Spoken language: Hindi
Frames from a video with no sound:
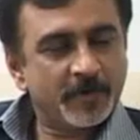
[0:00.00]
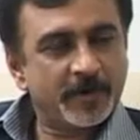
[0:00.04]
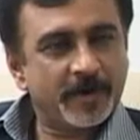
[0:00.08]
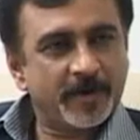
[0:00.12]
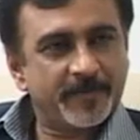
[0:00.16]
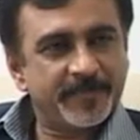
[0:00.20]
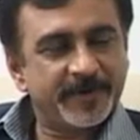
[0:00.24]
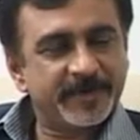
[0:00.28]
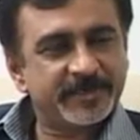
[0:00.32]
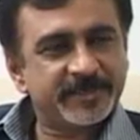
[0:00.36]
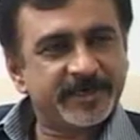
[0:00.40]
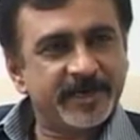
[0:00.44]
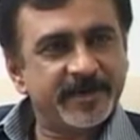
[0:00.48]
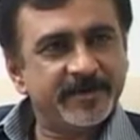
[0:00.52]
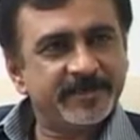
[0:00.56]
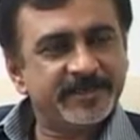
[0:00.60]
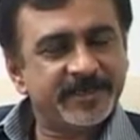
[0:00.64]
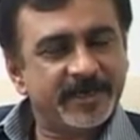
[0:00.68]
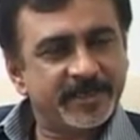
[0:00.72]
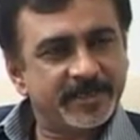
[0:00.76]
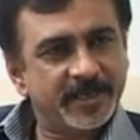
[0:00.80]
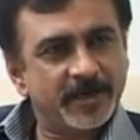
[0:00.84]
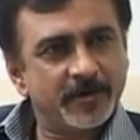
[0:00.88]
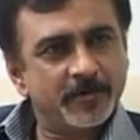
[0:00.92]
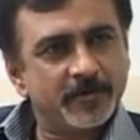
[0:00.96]
और अपेक्षाएं
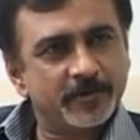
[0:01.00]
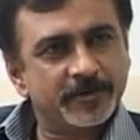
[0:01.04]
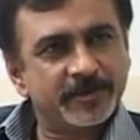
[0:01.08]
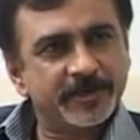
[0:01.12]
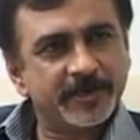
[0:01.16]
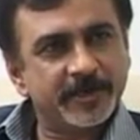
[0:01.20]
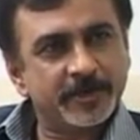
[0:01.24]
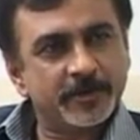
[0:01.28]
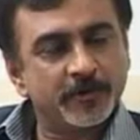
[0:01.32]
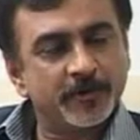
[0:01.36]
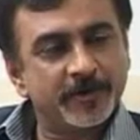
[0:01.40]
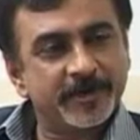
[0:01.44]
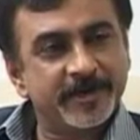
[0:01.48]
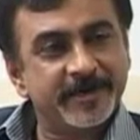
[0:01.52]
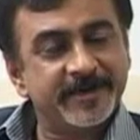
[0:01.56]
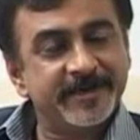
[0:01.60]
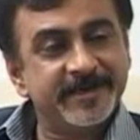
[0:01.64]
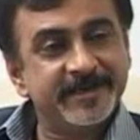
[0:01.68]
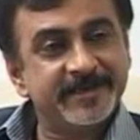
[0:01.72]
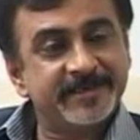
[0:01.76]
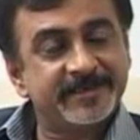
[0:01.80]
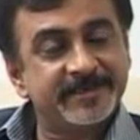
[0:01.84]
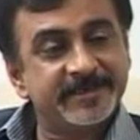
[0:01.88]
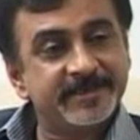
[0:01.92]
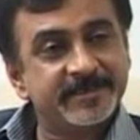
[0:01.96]
ज्यादा होती है क्योंकि
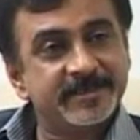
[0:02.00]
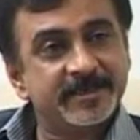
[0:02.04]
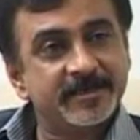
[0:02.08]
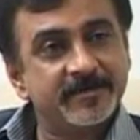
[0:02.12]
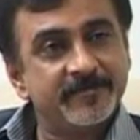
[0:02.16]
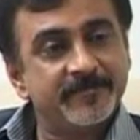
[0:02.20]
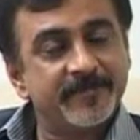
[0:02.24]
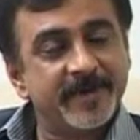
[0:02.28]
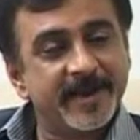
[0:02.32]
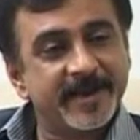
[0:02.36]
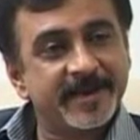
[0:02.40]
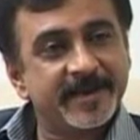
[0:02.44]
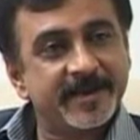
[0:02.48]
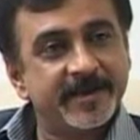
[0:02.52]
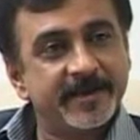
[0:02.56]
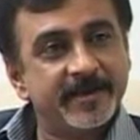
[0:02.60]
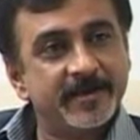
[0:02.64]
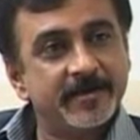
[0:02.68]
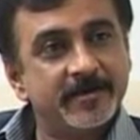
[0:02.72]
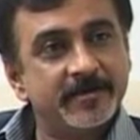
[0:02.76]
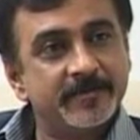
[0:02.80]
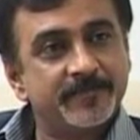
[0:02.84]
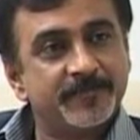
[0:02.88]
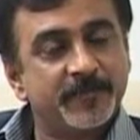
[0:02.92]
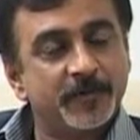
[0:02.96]
डिसीजन
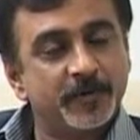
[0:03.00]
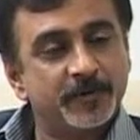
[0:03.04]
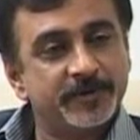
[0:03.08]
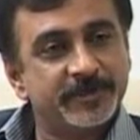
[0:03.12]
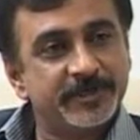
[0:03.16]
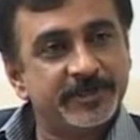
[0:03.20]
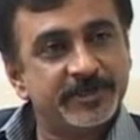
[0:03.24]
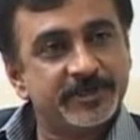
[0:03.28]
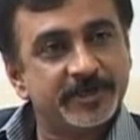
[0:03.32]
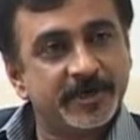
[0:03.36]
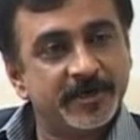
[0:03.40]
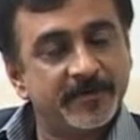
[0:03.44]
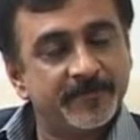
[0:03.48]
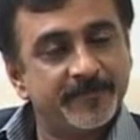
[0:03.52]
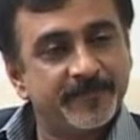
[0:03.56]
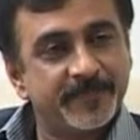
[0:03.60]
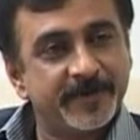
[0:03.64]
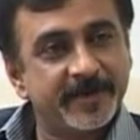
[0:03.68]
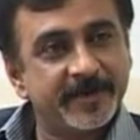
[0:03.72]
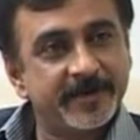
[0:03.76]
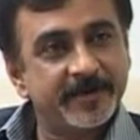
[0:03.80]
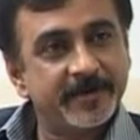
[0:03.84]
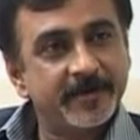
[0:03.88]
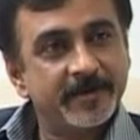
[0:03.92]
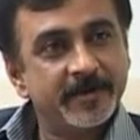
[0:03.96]
मेकिंग पोजीशन
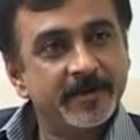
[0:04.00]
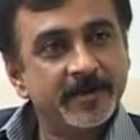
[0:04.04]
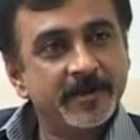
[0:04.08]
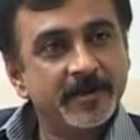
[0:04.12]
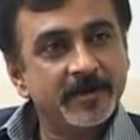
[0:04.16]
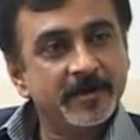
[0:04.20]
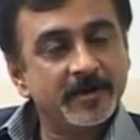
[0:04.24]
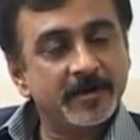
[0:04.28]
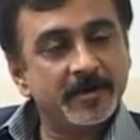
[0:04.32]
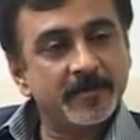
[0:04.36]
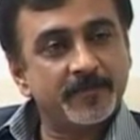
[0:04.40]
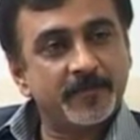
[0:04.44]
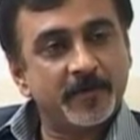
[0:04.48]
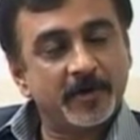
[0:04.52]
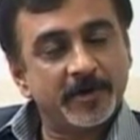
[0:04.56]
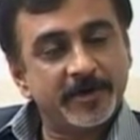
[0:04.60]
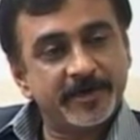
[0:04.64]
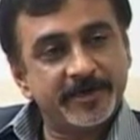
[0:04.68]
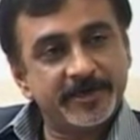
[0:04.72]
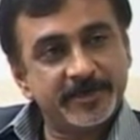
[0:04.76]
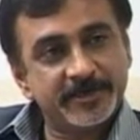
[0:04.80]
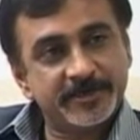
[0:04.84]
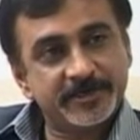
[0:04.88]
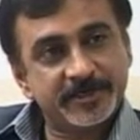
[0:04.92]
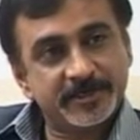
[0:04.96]
पे
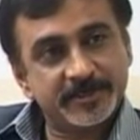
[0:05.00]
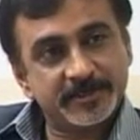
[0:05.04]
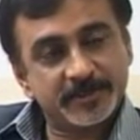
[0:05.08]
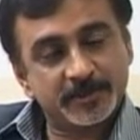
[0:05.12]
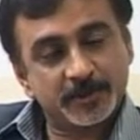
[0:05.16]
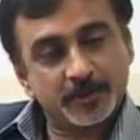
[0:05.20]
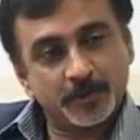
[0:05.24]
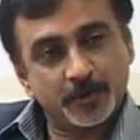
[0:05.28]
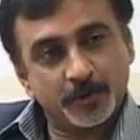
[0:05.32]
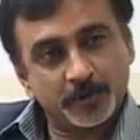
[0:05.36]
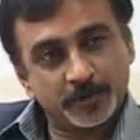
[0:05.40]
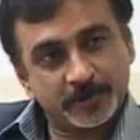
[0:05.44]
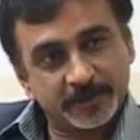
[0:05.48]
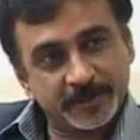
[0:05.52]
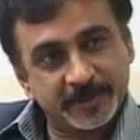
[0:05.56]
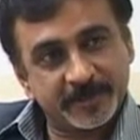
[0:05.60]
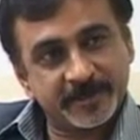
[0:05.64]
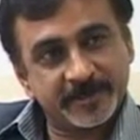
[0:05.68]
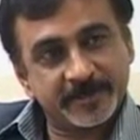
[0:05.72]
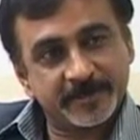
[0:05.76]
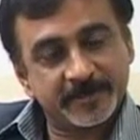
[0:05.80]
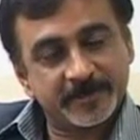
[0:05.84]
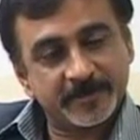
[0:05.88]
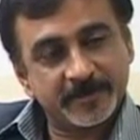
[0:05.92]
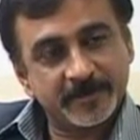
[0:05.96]
पॉलिटिशियंस होते
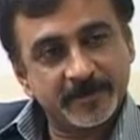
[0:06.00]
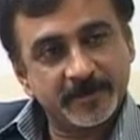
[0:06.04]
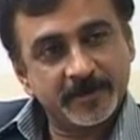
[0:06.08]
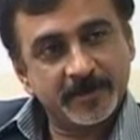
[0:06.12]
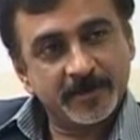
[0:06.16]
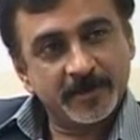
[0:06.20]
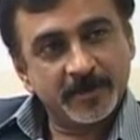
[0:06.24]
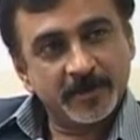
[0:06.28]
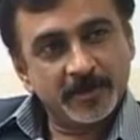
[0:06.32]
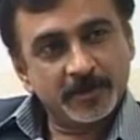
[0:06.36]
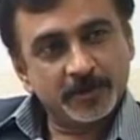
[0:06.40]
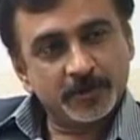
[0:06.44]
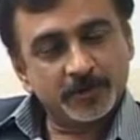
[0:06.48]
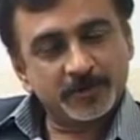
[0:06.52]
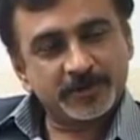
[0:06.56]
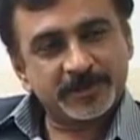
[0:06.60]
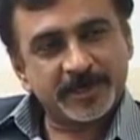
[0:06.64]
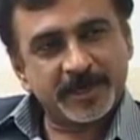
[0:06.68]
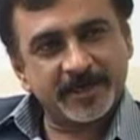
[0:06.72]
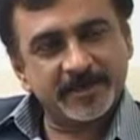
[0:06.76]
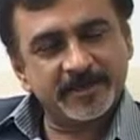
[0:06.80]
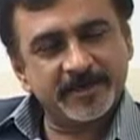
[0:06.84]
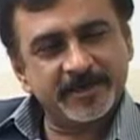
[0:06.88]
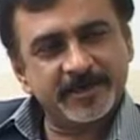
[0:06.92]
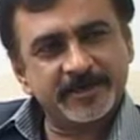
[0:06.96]
हैं तो
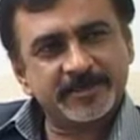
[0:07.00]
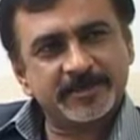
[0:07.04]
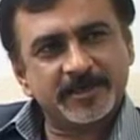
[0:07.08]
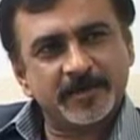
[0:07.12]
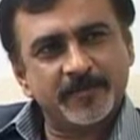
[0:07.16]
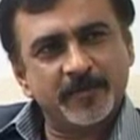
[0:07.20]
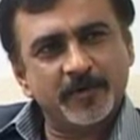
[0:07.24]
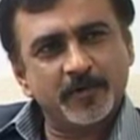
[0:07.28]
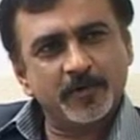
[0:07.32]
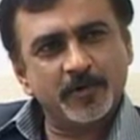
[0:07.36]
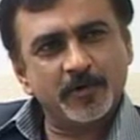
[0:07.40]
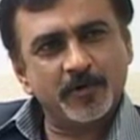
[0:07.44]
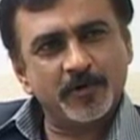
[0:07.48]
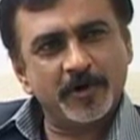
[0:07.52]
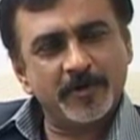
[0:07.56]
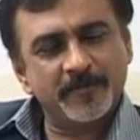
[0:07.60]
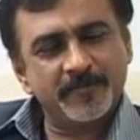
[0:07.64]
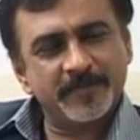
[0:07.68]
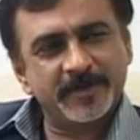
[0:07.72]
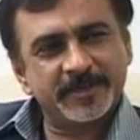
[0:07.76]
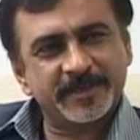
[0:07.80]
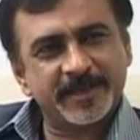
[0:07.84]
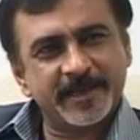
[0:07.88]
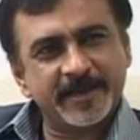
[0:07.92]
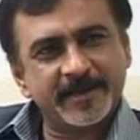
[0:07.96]
शायद अगर सब लोगों को
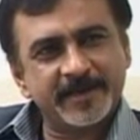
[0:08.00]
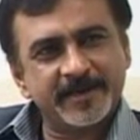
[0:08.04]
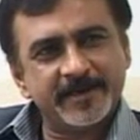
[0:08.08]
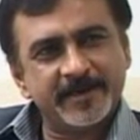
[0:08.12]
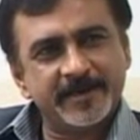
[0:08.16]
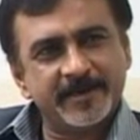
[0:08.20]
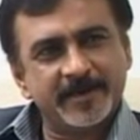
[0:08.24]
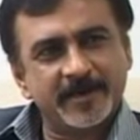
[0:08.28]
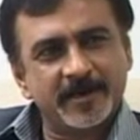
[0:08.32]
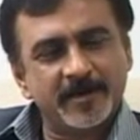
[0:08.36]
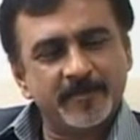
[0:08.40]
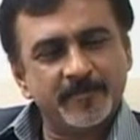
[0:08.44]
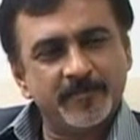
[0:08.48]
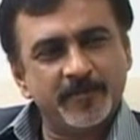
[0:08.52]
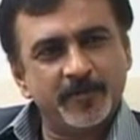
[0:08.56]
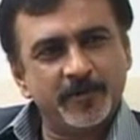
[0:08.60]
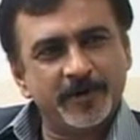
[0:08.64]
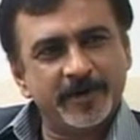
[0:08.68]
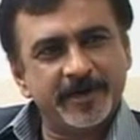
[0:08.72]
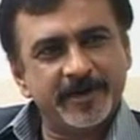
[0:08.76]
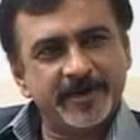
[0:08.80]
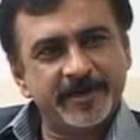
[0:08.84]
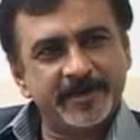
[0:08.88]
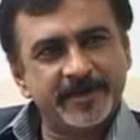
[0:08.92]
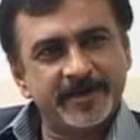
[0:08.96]
हम बताएं कि ये हम
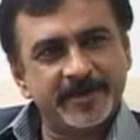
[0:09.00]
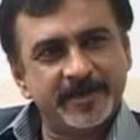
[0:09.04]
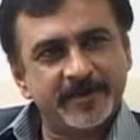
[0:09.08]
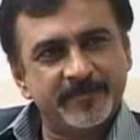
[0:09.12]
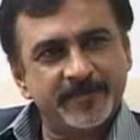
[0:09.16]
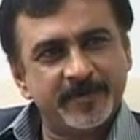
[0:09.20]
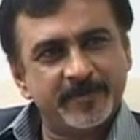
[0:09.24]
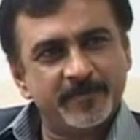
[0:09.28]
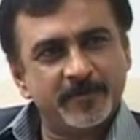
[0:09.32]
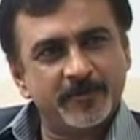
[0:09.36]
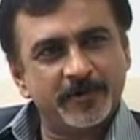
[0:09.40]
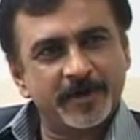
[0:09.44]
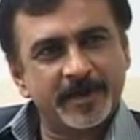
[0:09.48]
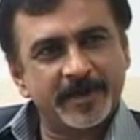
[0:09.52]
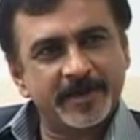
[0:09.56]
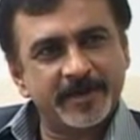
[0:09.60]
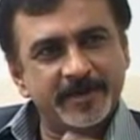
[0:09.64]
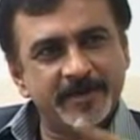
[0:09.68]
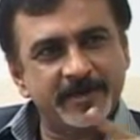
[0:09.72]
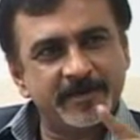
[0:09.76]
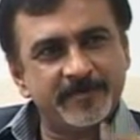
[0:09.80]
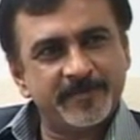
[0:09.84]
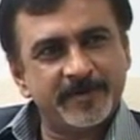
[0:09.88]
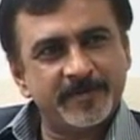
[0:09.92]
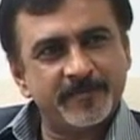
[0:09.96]
बुरे नहीं है ये भी बुरा
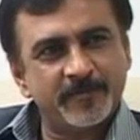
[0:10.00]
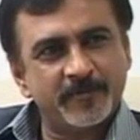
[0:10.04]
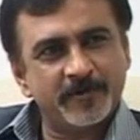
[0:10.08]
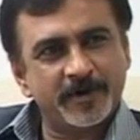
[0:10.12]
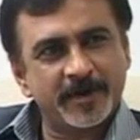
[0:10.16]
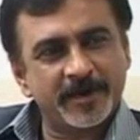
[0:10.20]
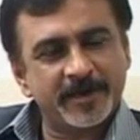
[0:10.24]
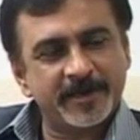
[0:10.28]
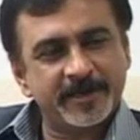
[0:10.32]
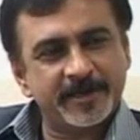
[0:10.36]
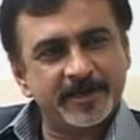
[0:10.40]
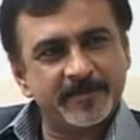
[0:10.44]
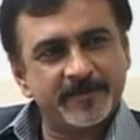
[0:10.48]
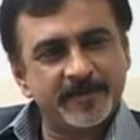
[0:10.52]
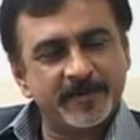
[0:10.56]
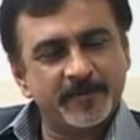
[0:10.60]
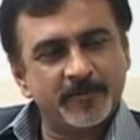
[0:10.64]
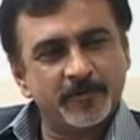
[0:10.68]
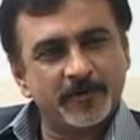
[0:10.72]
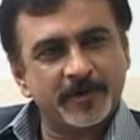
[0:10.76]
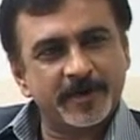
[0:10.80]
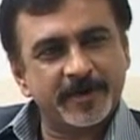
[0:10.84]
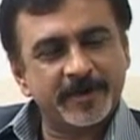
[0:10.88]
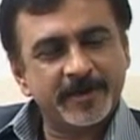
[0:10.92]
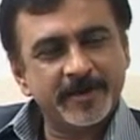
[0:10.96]
है ये भी बुरा है ये भी
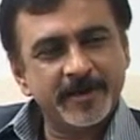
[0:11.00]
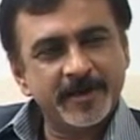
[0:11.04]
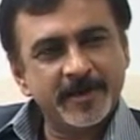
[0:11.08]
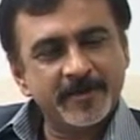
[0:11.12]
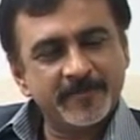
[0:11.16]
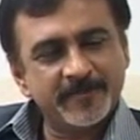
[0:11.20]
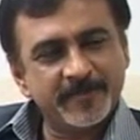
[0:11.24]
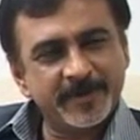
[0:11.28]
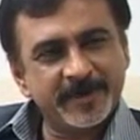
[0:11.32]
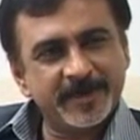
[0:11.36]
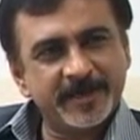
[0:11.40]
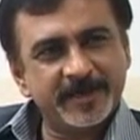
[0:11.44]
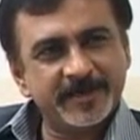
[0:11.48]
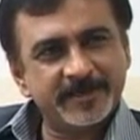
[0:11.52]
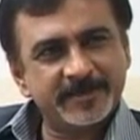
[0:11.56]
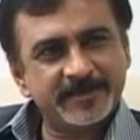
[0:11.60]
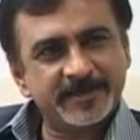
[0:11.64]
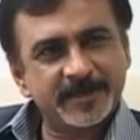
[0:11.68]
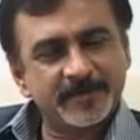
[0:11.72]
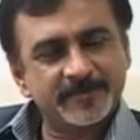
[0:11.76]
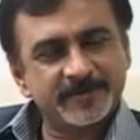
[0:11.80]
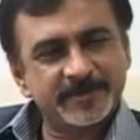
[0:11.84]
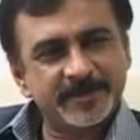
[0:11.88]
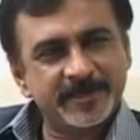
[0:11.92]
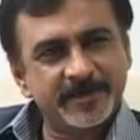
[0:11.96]
बुरा है मेरे
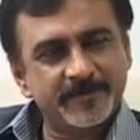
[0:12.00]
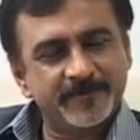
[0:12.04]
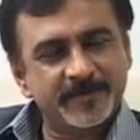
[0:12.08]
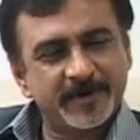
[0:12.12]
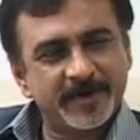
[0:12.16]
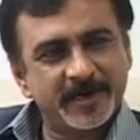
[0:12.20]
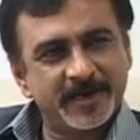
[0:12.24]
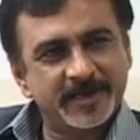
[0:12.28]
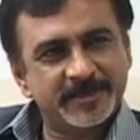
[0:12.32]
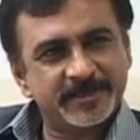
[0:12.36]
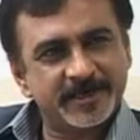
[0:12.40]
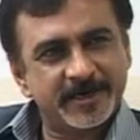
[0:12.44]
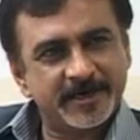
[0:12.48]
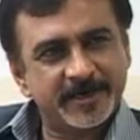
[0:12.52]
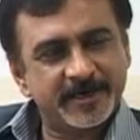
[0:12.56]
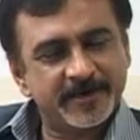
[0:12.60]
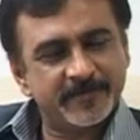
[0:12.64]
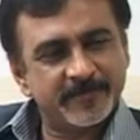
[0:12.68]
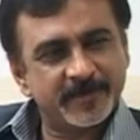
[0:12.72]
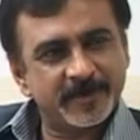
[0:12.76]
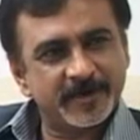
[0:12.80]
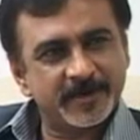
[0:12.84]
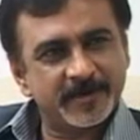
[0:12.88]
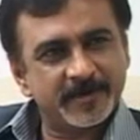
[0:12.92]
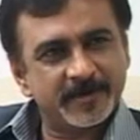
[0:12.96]
हिसाब से ये पल्ला
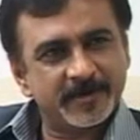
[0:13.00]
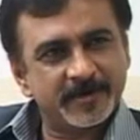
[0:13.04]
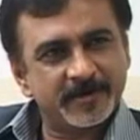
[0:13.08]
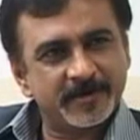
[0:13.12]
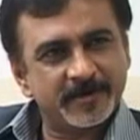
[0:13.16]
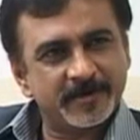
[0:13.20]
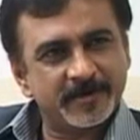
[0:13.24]
झाड़ने वाला